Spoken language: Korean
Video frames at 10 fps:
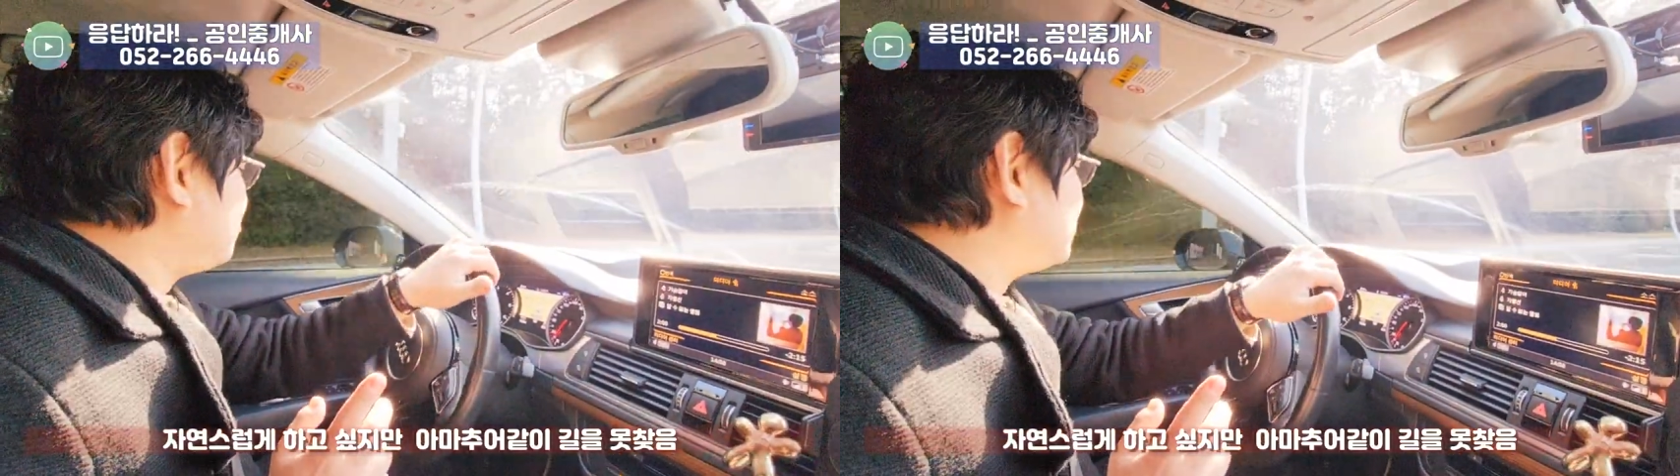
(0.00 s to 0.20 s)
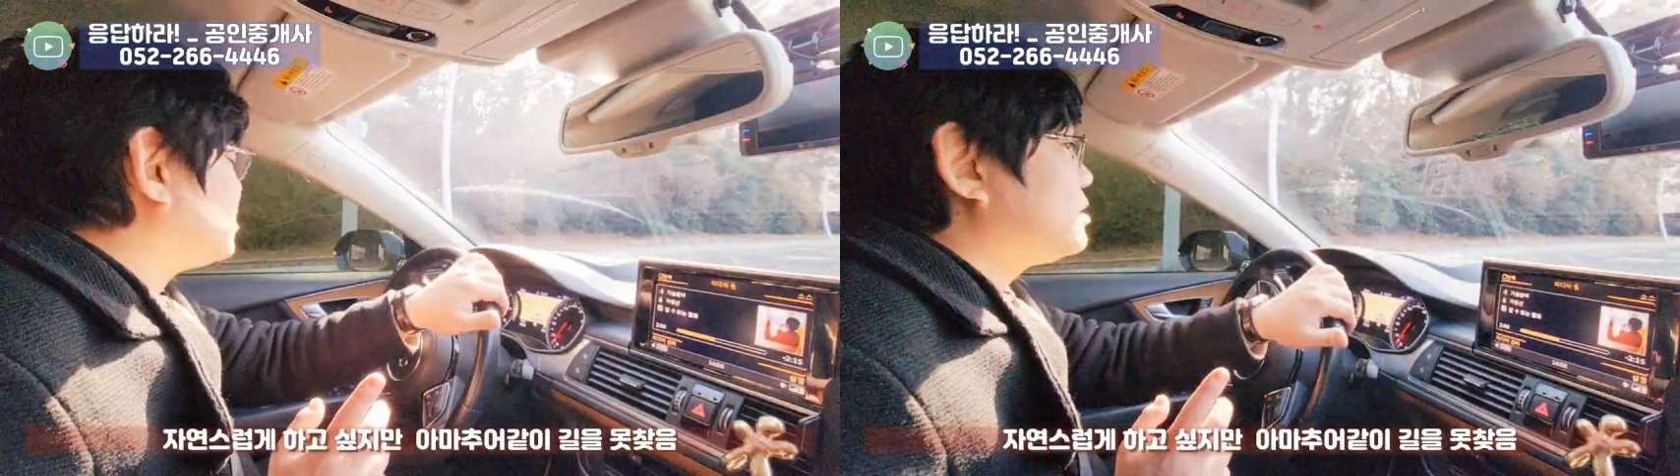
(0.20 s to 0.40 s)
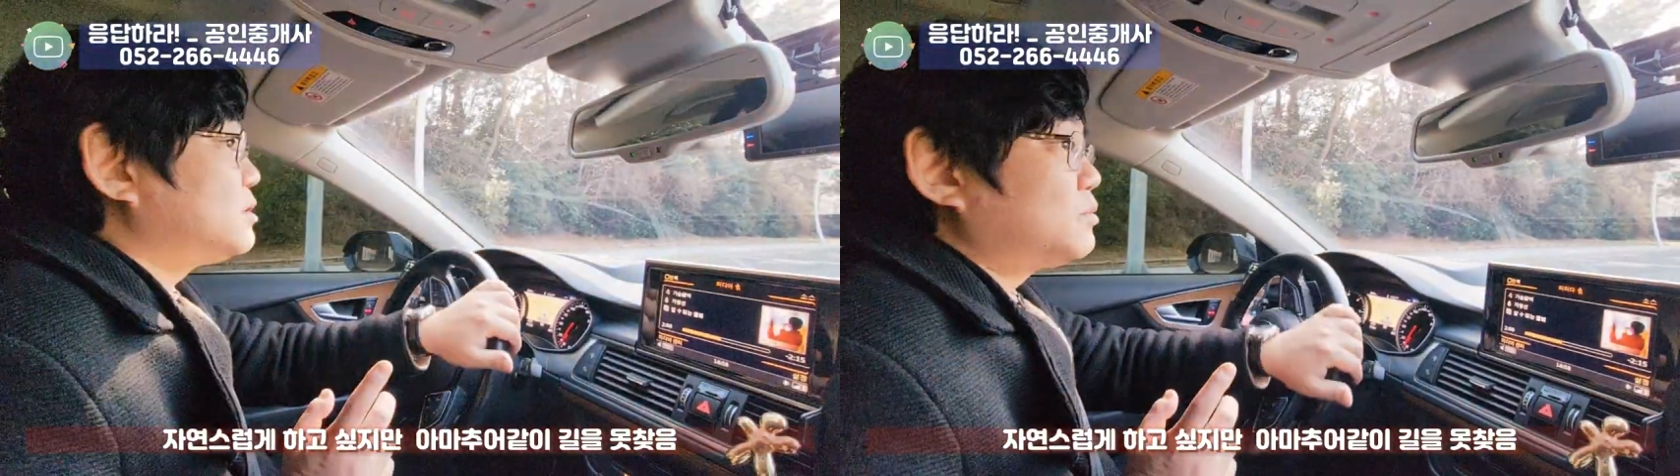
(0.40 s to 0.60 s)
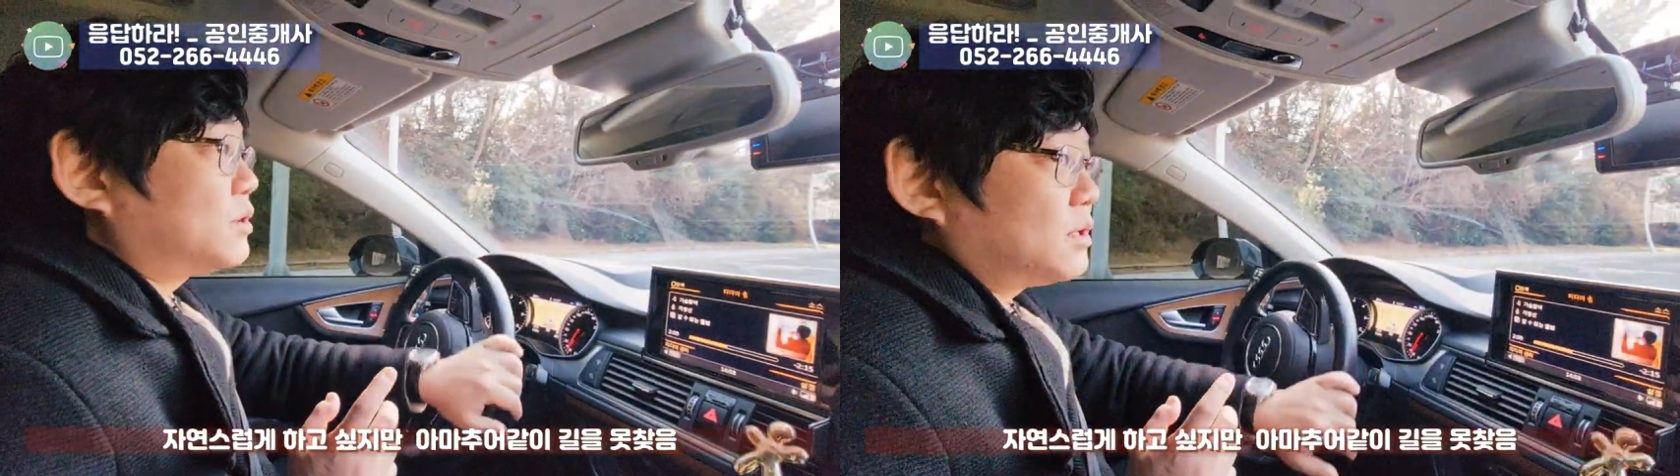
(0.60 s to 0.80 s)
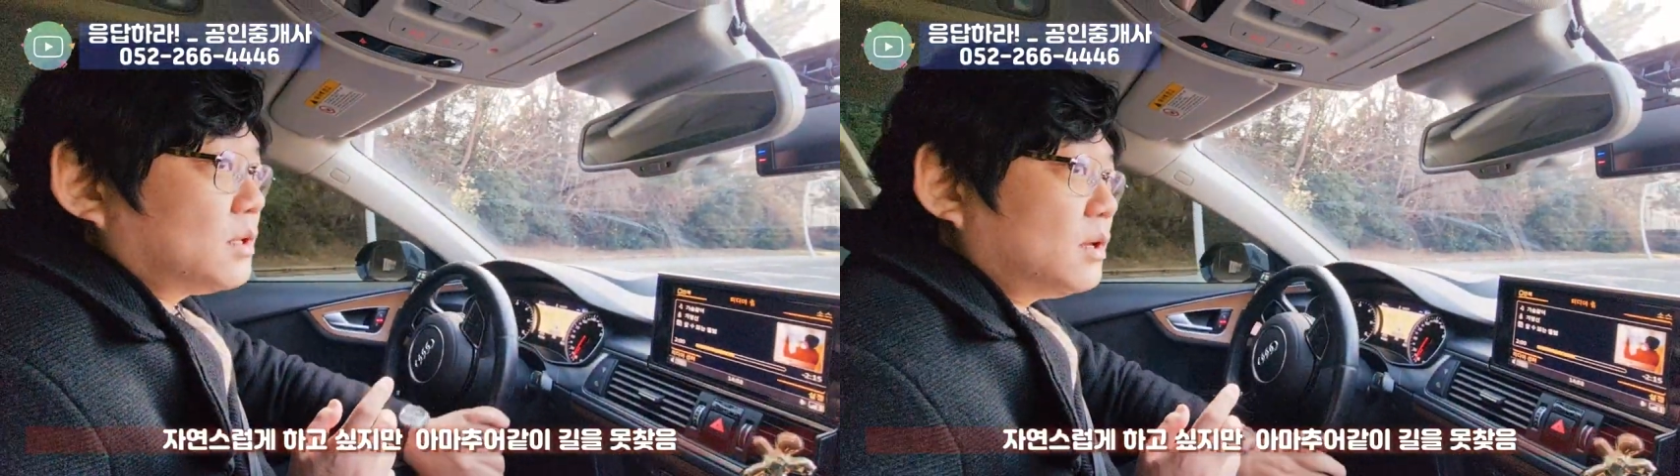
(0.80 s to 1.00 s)
주차장인지
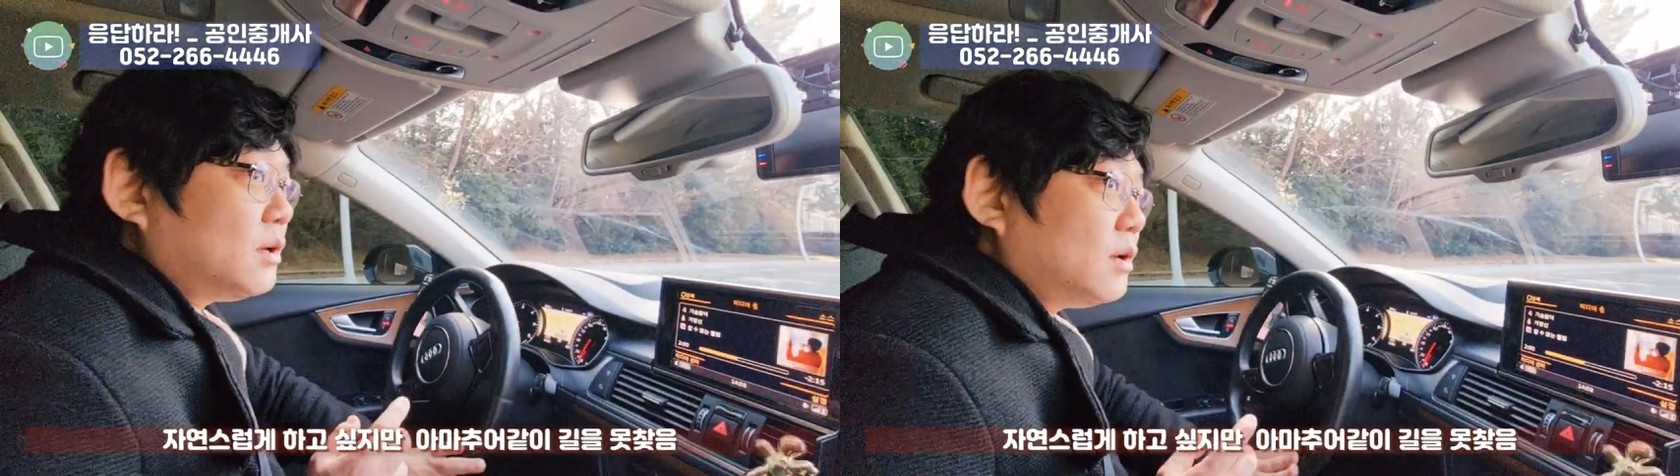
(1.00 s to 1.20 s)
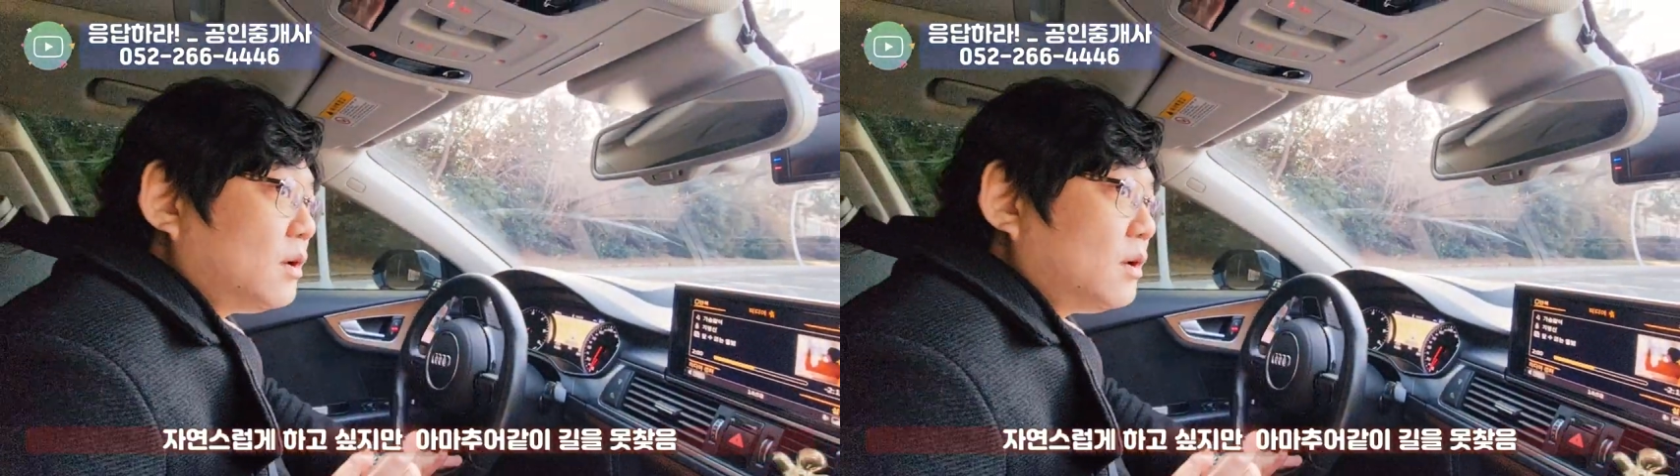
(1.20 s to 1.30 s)
모르겠네.